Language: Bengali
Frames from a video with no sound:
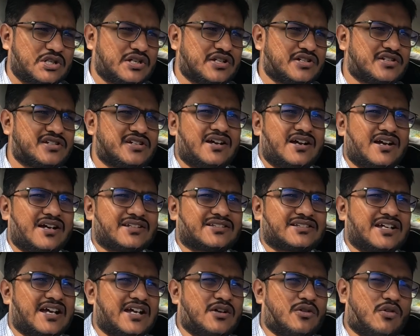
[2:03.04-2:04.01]
শেষ
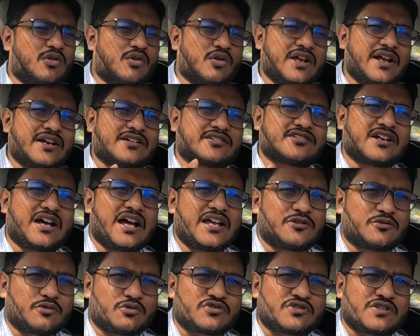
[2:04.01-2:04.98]
তাই অনেক ট্রাই
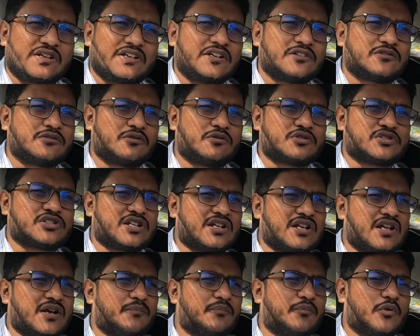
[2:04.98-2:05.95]
করছেন কিন্তু হচ্ছে
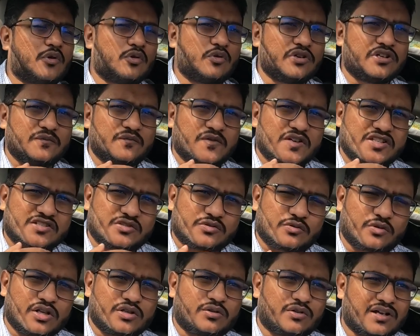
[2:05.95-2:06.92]
না বহু ইনভেস্ট
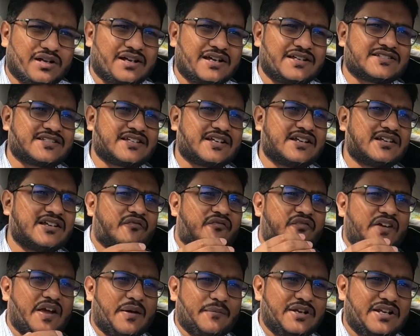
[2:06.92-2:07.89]
করে ধরা খাইছেন
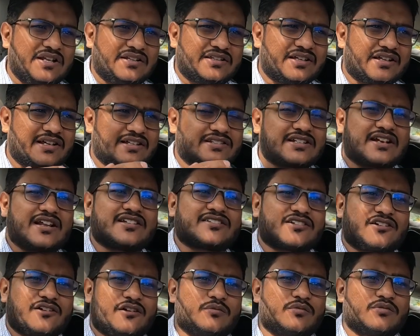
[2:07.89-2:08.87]
ফ্যামিলি থেকে ছাড়া
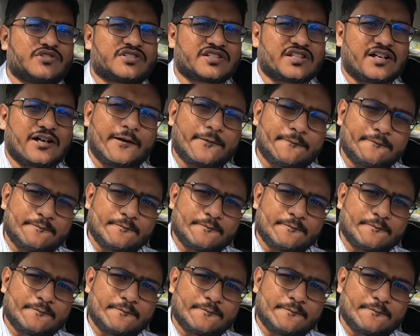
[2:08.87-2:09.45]
ছাড়া অবস্থা